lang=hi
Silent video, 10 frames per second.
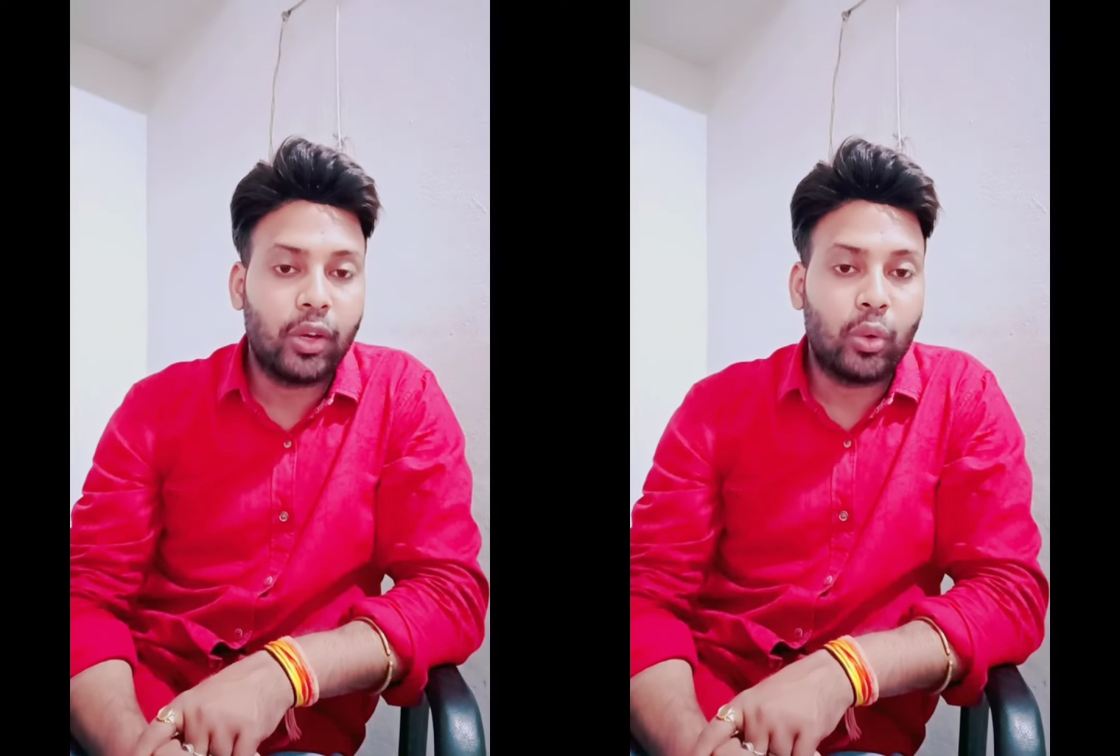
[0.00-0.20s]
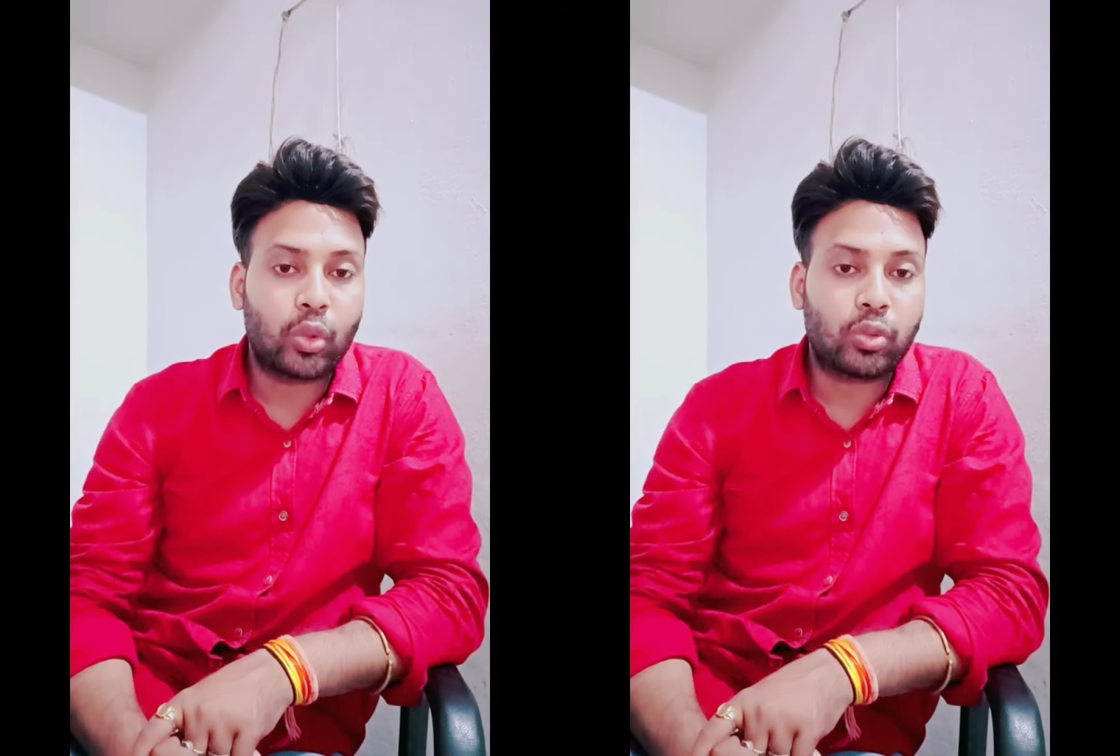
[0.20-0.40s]

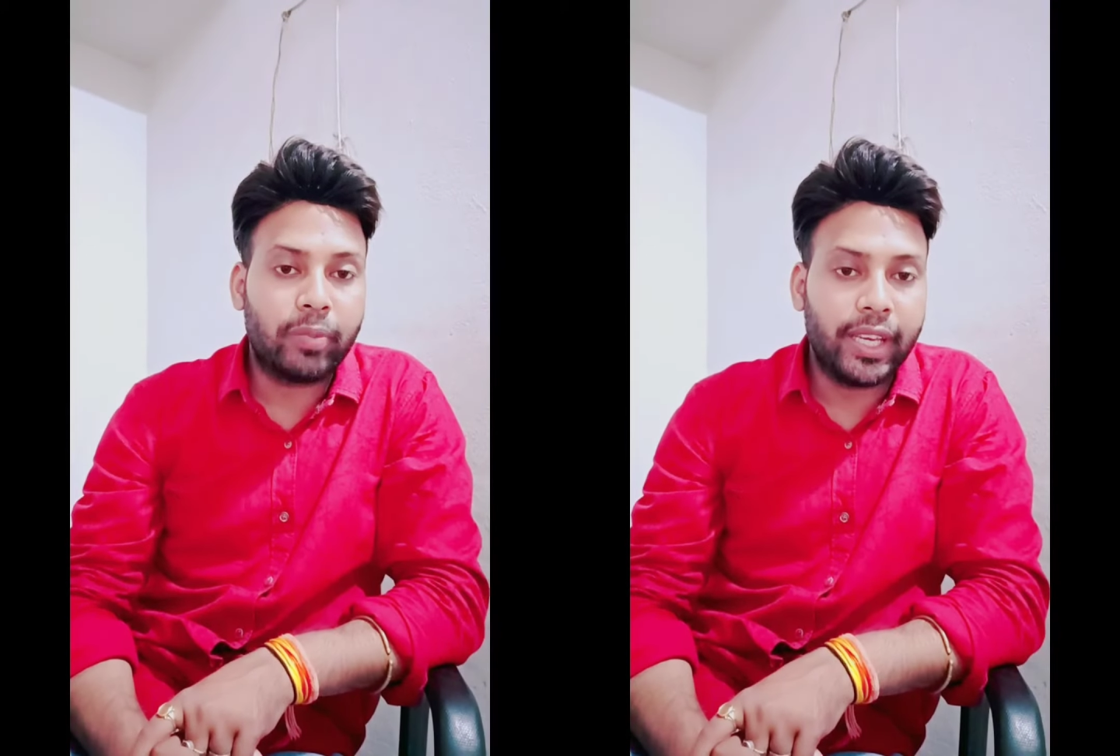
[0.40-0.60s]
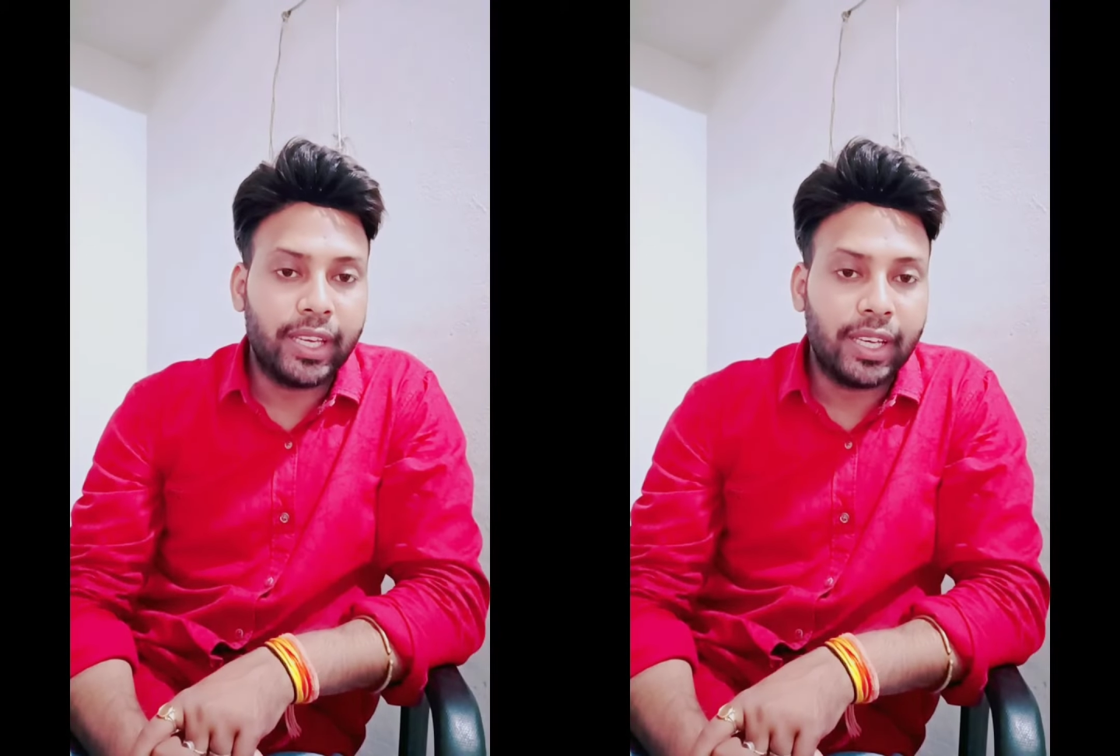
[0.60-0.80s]
उसमें
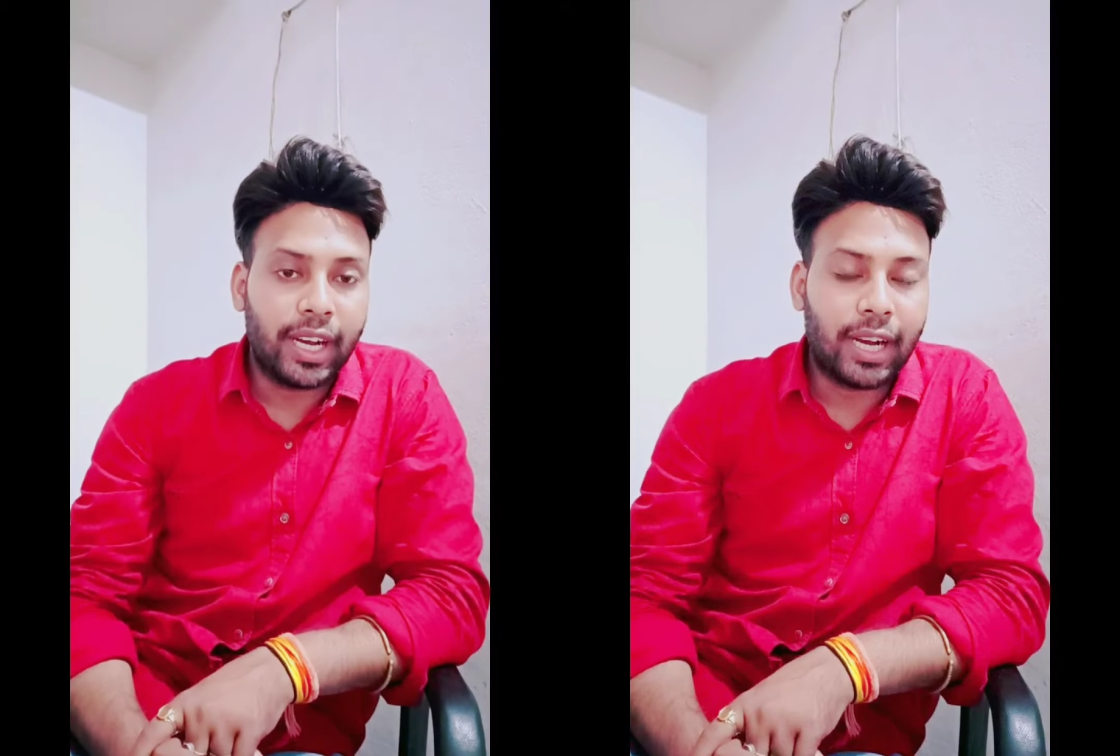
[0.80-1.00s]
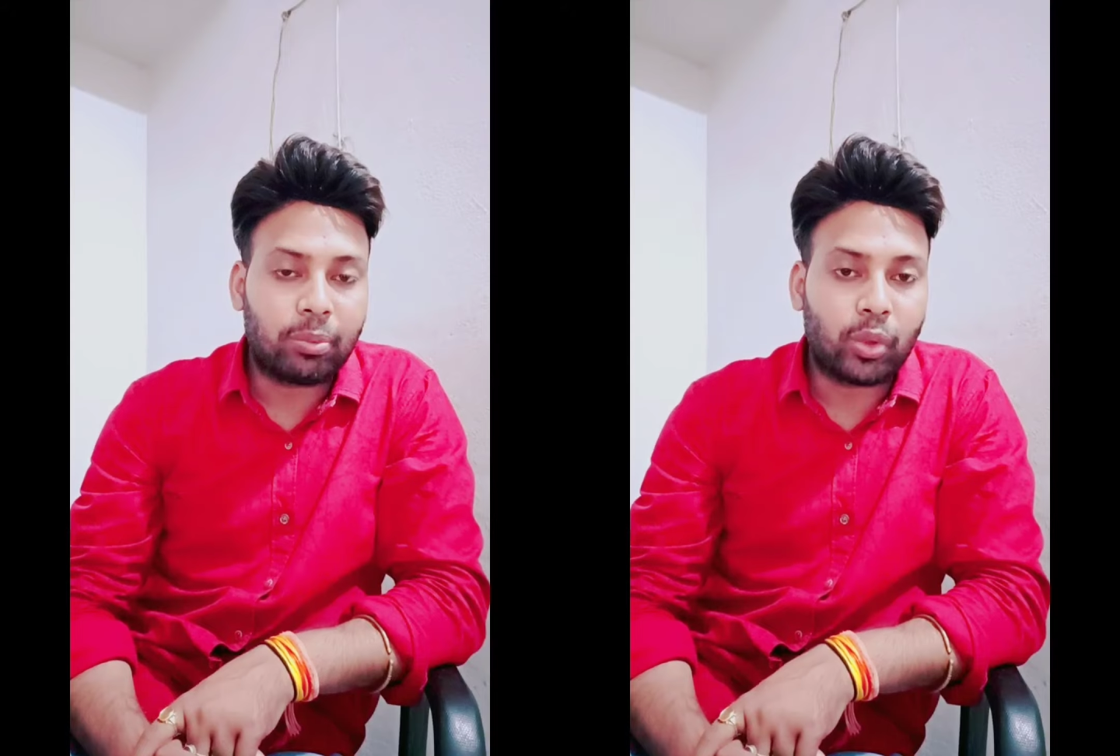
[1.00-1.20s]

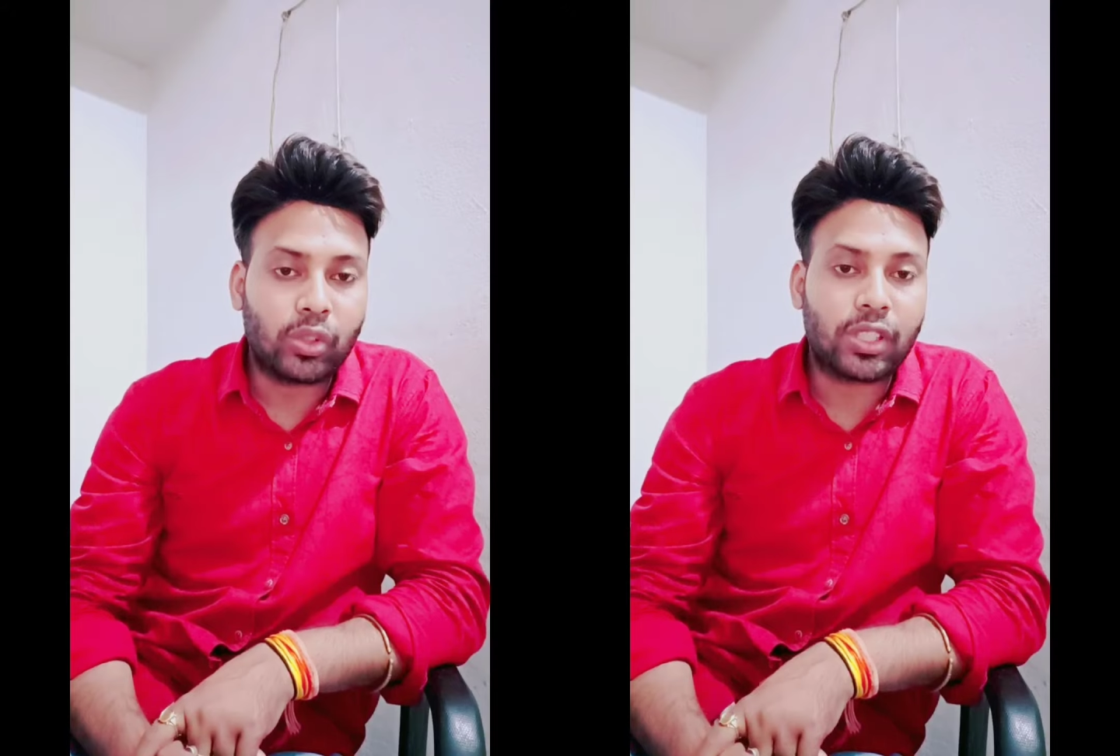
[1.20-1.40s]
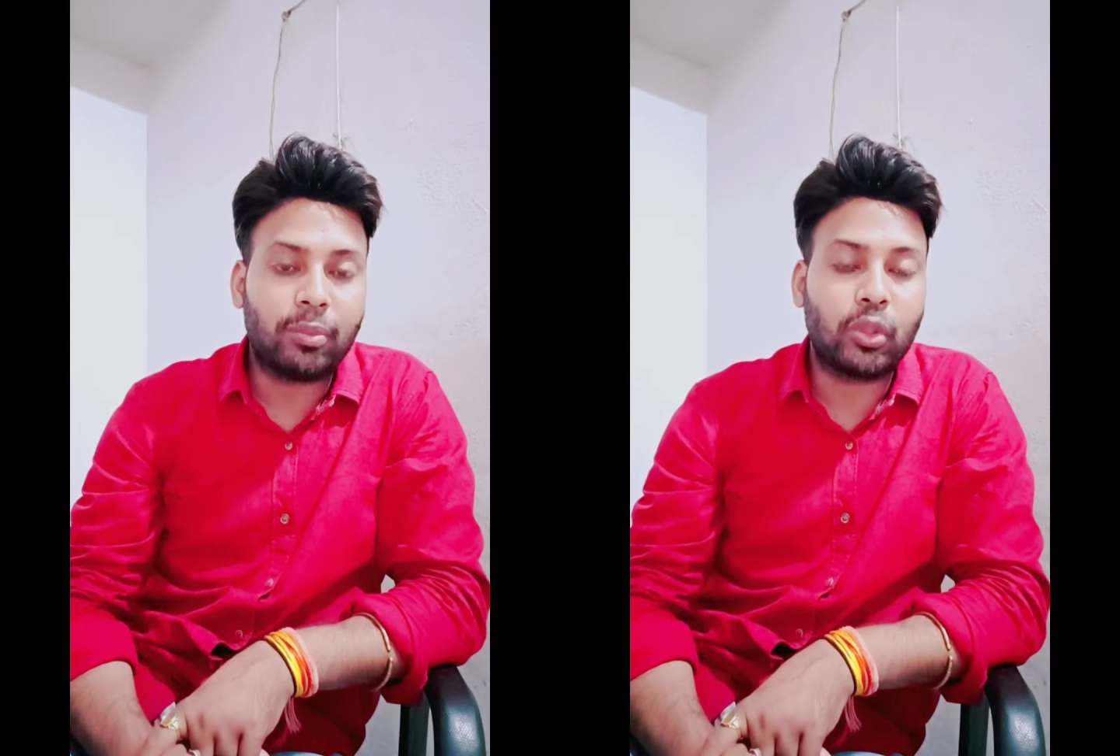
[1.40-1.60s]
आपको
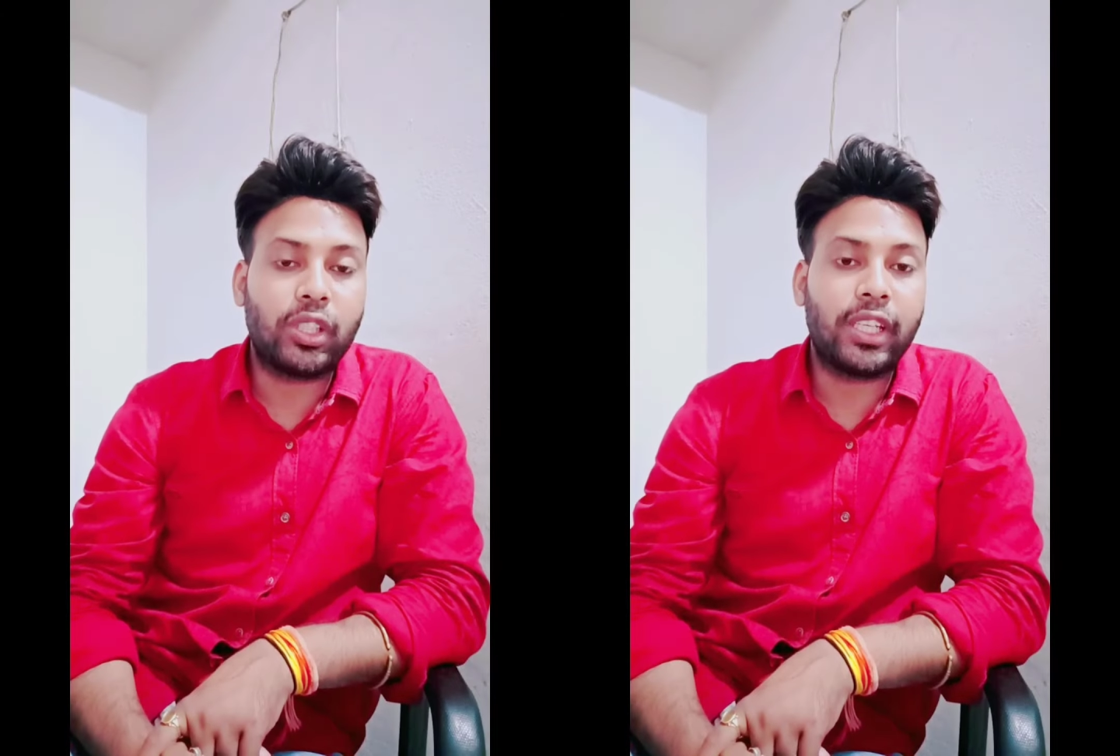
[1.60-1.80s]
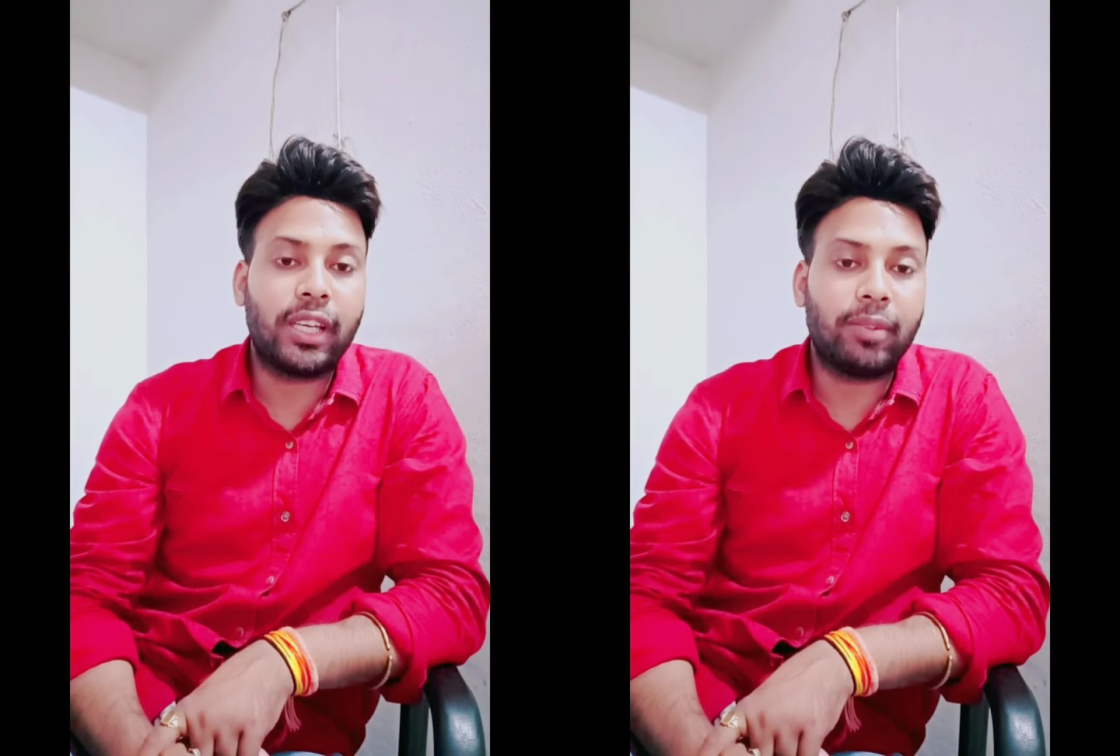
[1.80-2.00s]

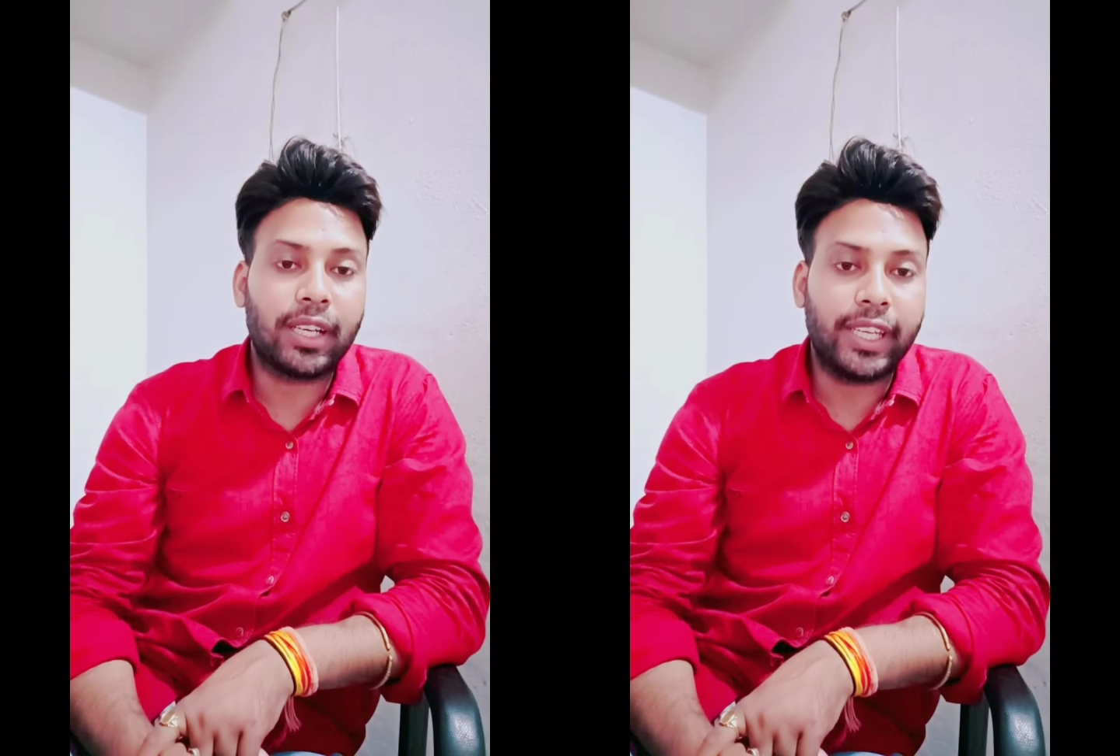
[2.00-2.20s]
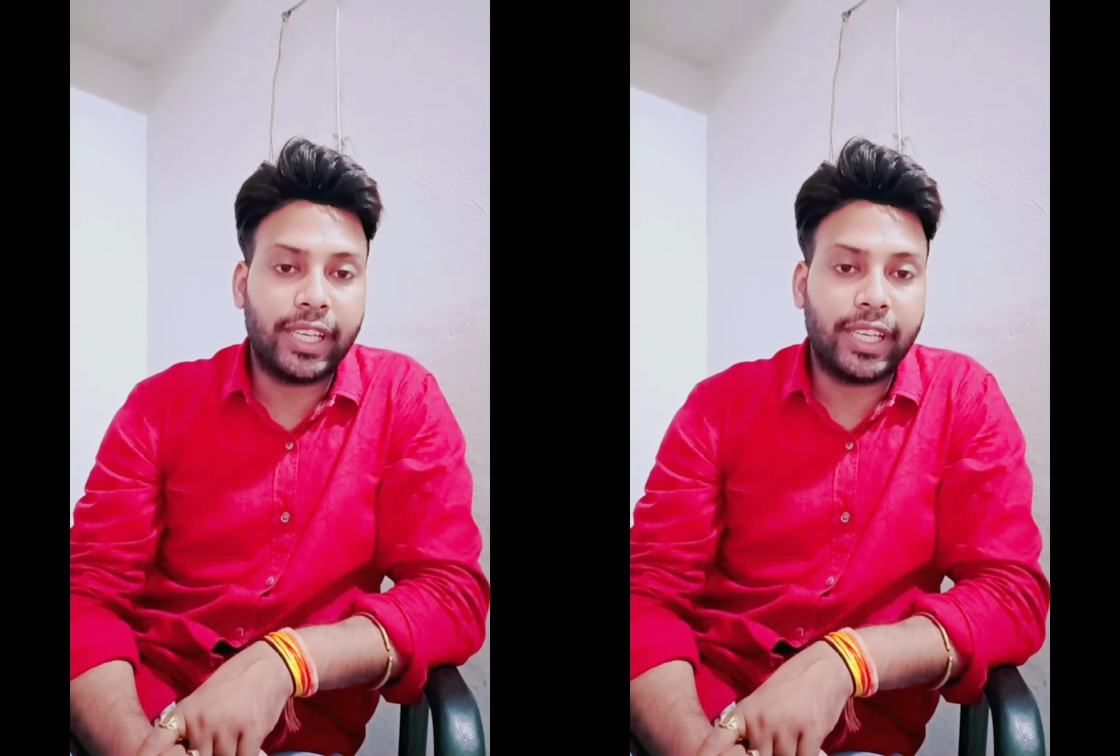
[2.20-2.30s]
समुद्री नमक